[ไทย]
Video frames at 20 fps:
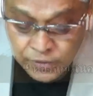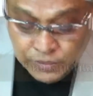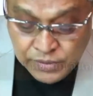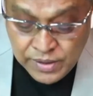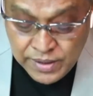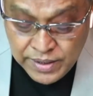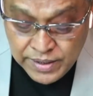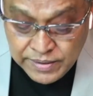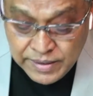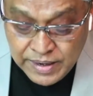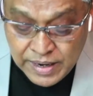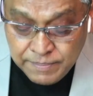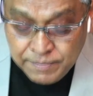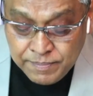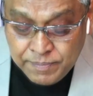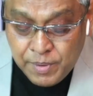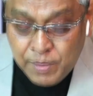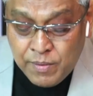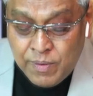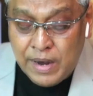ดรหลินครับ
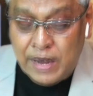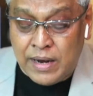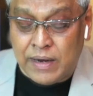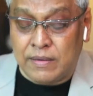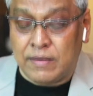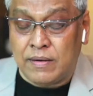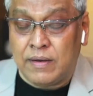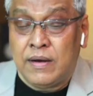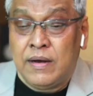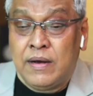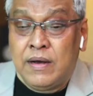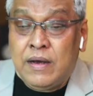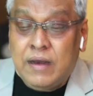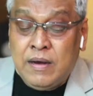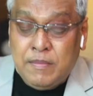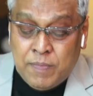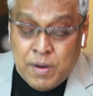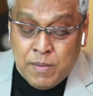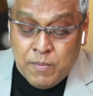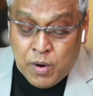เพราะว่า
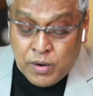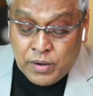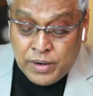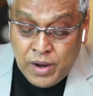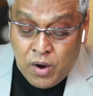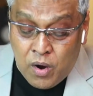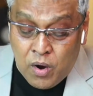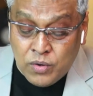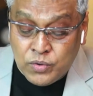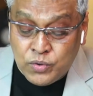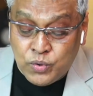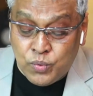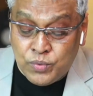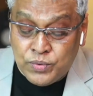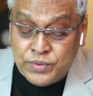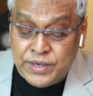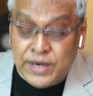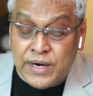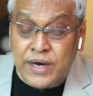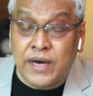พอบอกได้ห้องฉุก
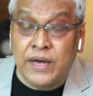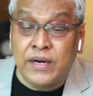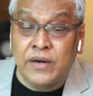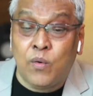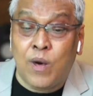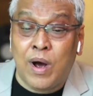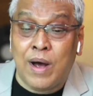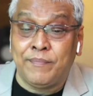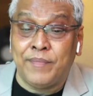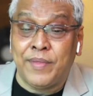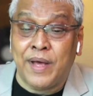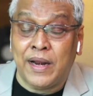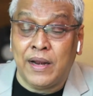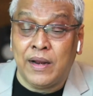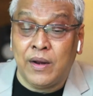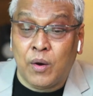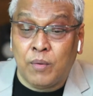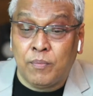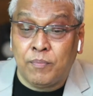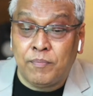เฉินความดัน
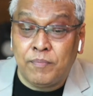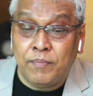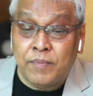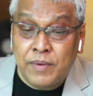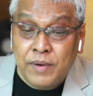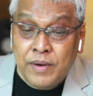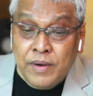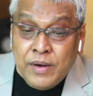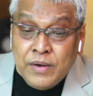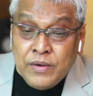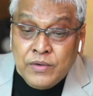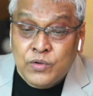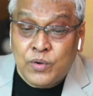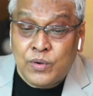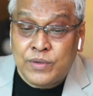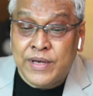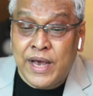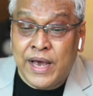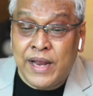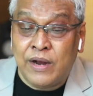ลบ ส่
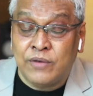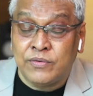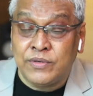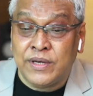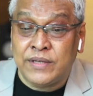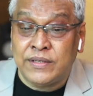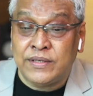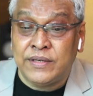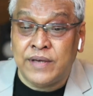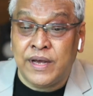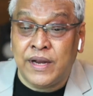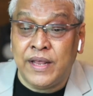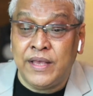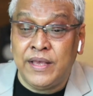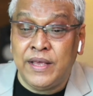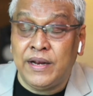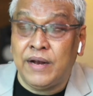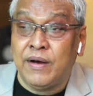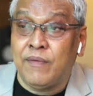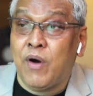วนใหญ่เราจะจะได้
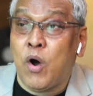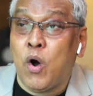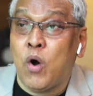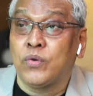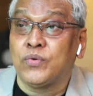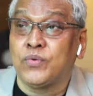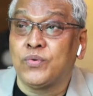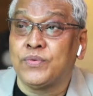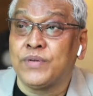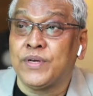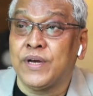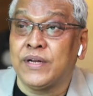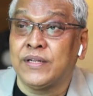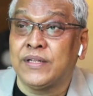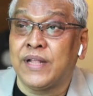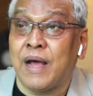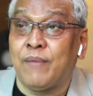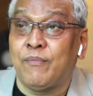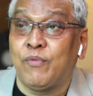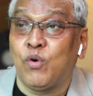ยินคำว่าห้องฉุกเฉิน
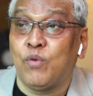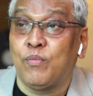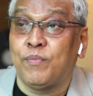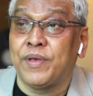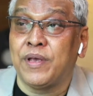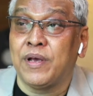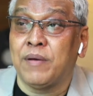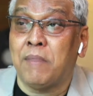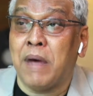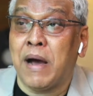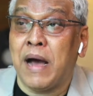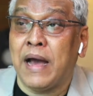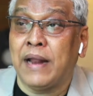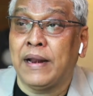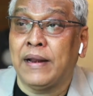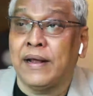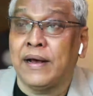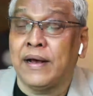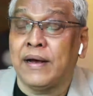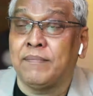ตามโรงพยาบาล
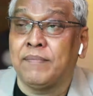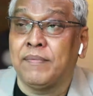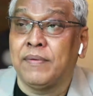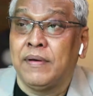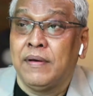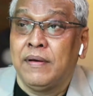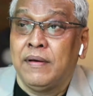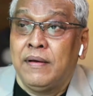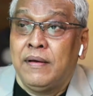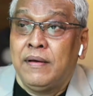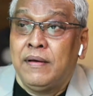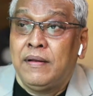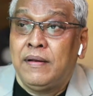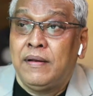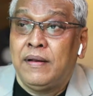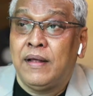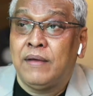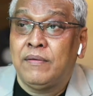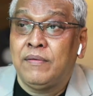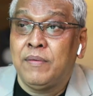นะครับ
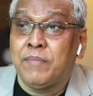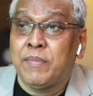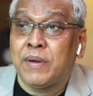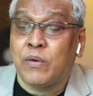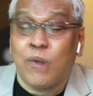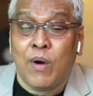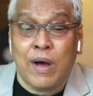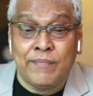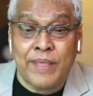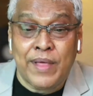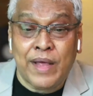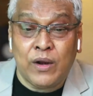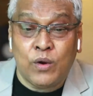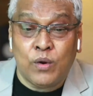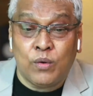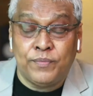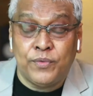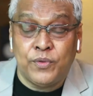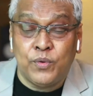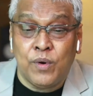แล้วนี่มันความดัน
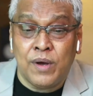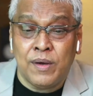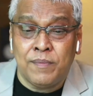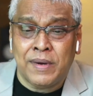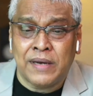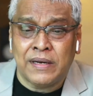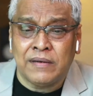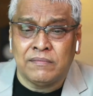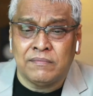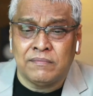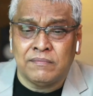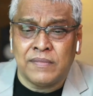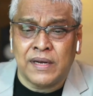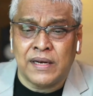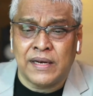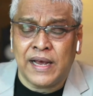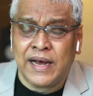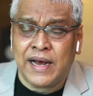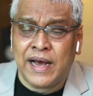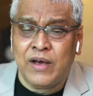ลบด้วยมันมั
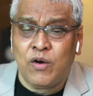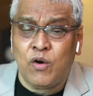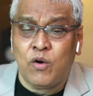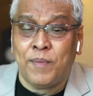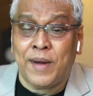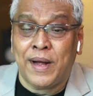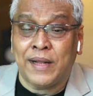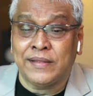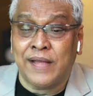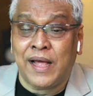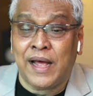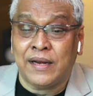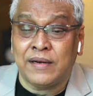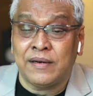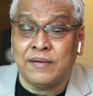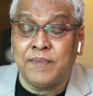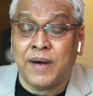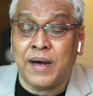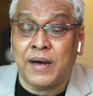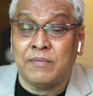นคล้ายๆ ห้องผ่าตัด
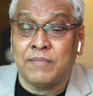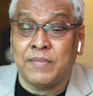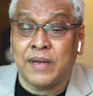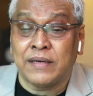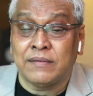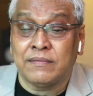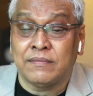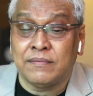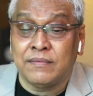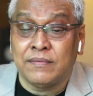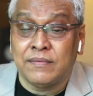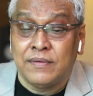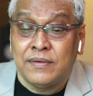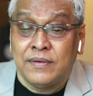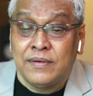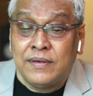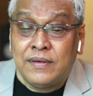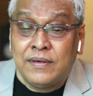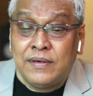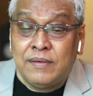หรือเปล่ามัน
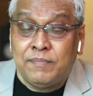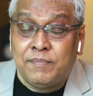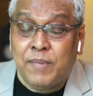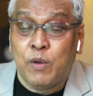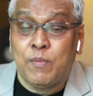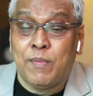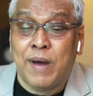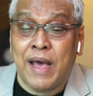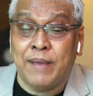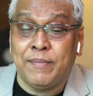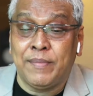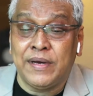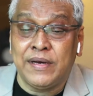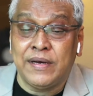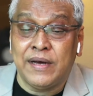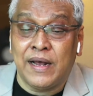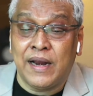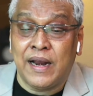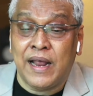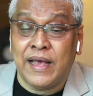เป้าหมายมัน
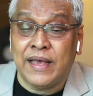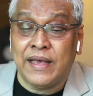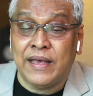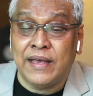คืออะไร